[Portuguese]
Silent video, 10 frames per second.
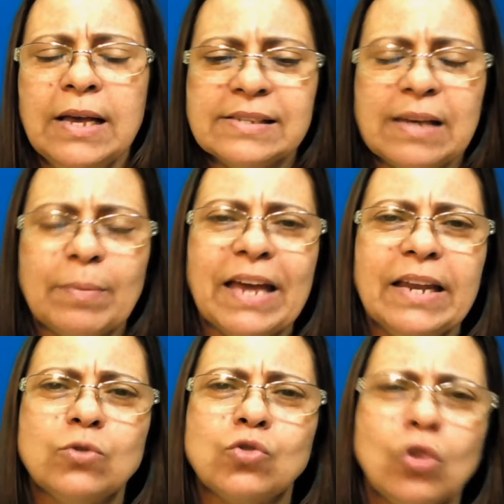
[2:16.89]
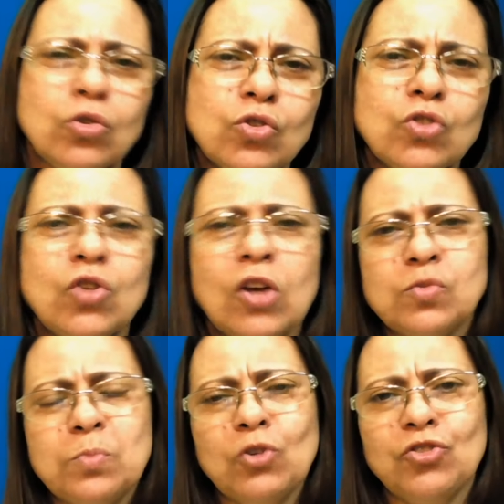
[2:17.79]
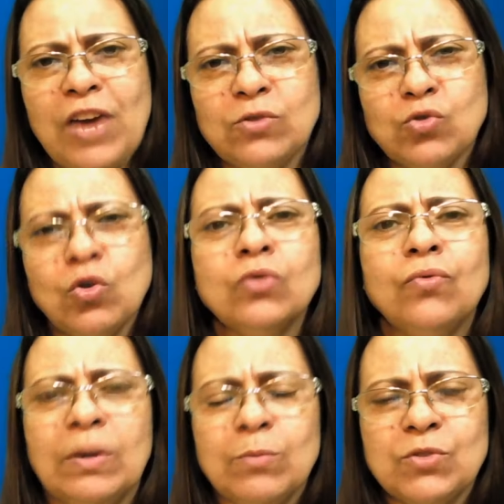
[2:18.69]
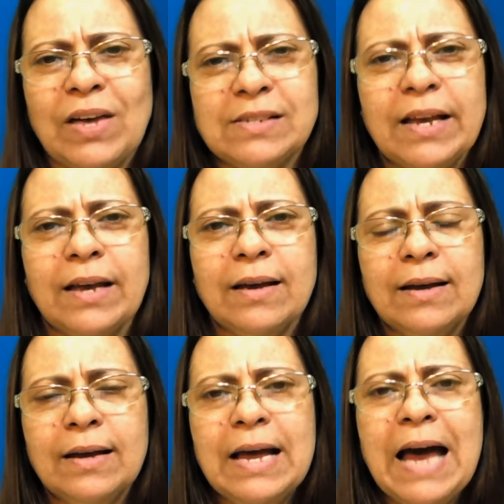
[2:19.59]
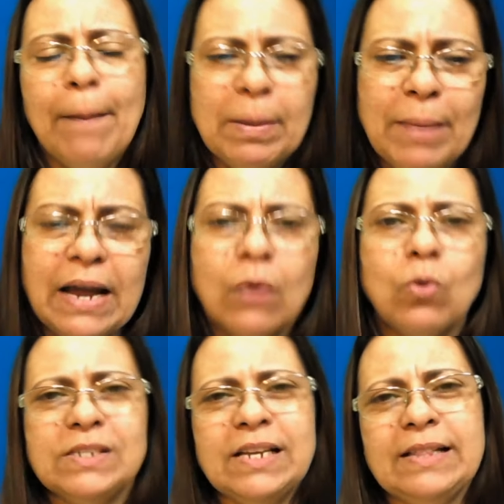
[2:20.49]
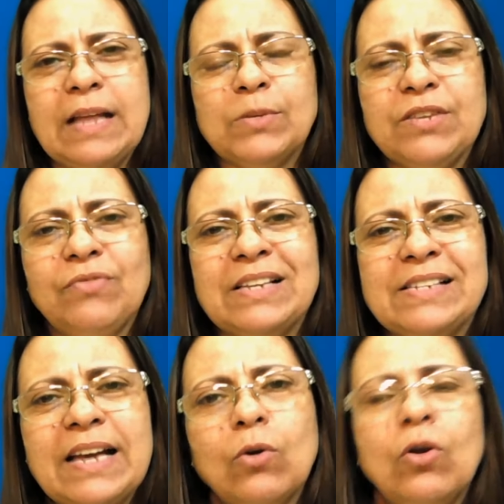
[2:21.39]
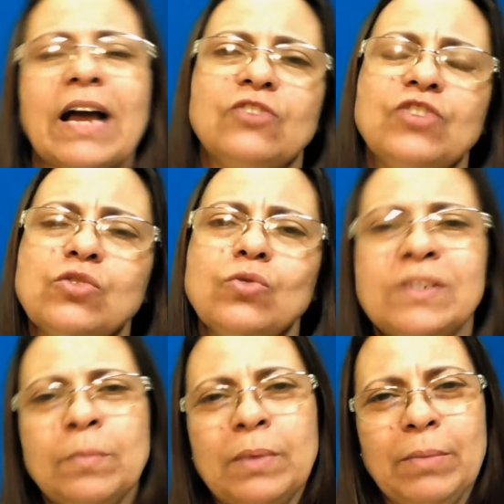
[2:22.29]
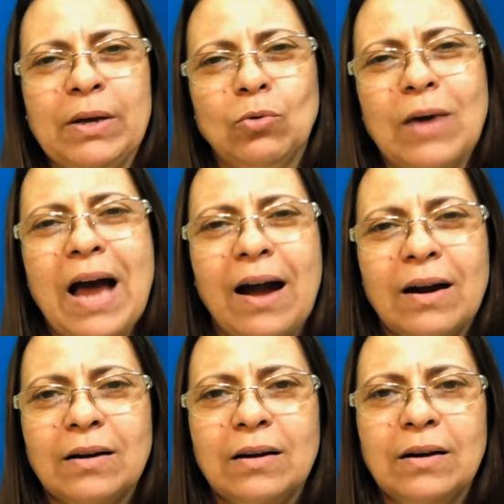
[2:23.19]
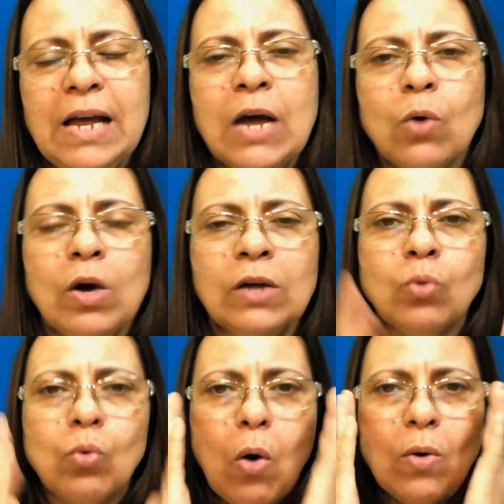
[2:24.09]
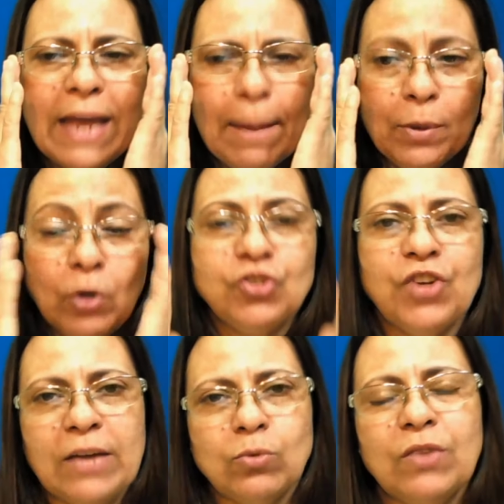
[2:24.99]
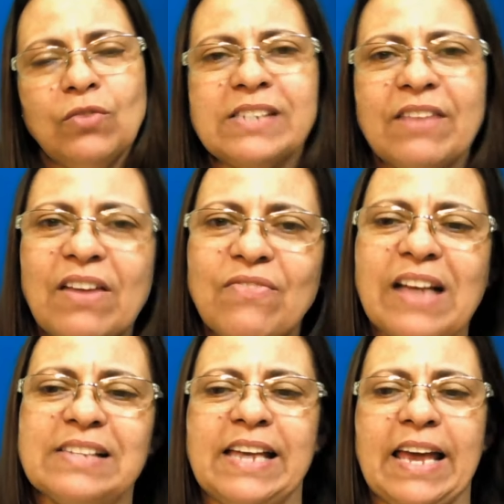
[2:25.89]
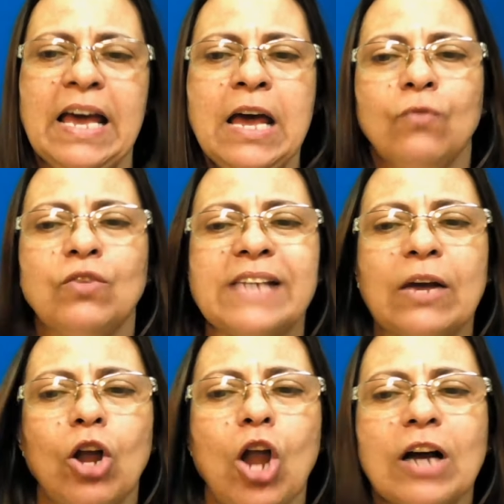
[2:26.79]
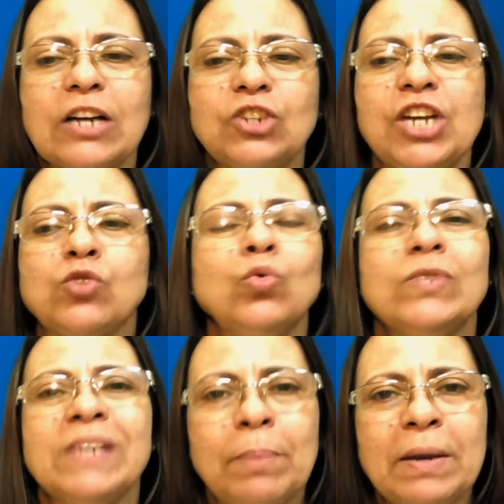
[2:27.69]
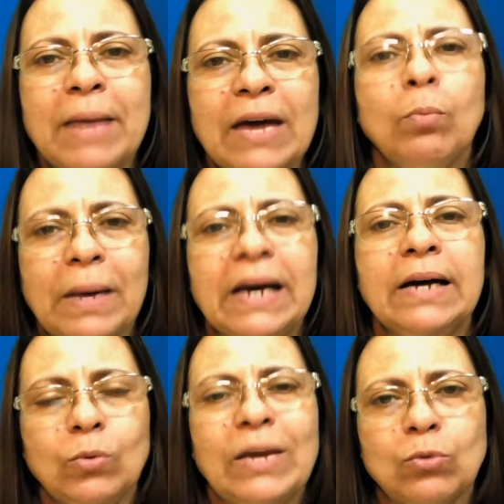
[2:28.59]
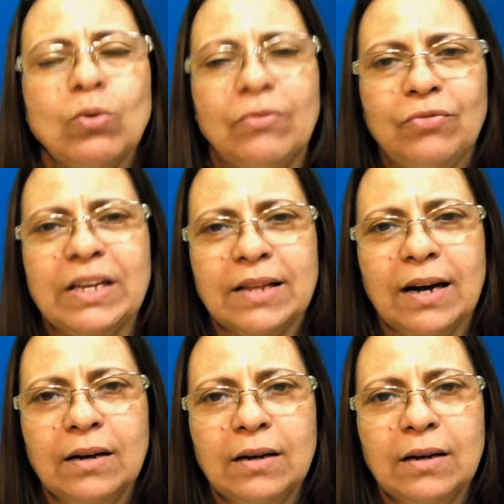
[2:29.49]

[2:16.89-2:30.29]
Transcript: Sabe, queridos, todos os nossos projetos, quando vamos fazer, a primeira coisa que temos que fazer é colocar Jesus em primeiro lugar. Quando qualquer projeto que você vai fazer, você coloca Jesus em primeiro plano na tua vida,